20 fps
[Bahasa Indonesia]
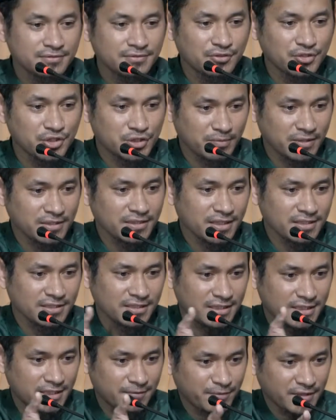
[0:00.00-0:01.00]
Usman kan
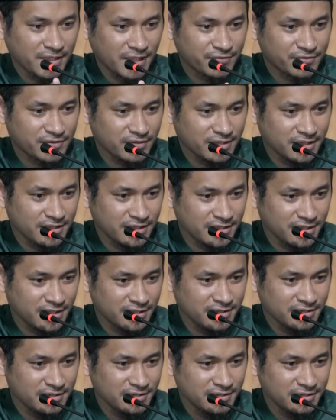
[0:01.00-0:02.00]
gak dapat Hafsah tadi kan?